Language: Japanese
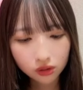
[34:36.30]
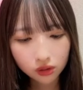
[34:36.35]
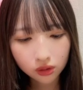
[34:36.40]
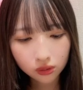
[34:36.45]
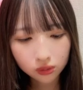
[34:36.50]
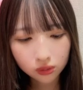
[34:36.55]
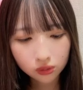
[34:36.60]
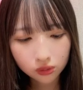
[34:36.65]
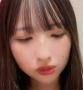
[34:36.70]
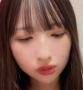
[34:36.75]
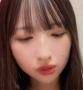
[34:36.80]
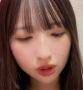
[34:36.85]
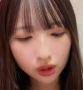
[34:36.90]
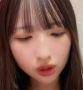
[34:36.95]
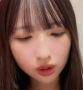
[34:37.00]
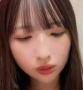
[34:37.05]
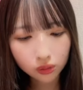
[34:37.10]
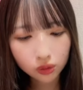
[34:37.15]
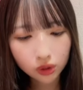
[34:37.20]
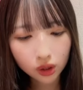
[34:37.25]
うん
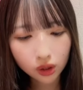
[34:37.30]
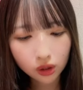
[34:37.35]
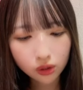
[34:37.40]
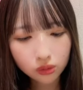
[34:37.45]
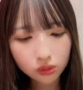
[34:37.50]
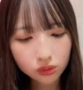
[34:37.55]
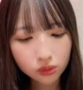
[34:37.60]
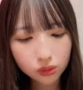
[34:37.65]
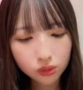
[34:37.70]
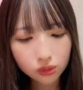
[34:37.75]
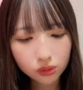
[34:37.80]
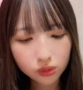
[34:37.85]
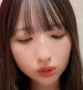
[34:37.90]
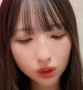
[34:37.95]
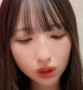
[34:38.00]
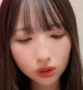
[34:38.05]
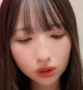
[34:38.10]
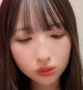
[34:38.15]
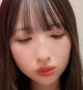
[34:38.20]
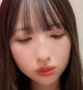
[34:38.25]
え俺あとどこ
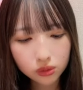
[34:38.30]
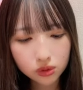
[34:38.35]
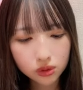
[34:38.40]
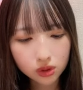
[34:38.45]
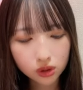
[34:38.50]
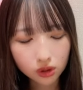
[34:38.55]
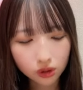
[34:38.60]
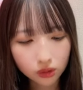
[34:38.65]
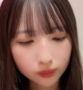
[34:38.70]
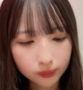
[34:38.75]
結構さ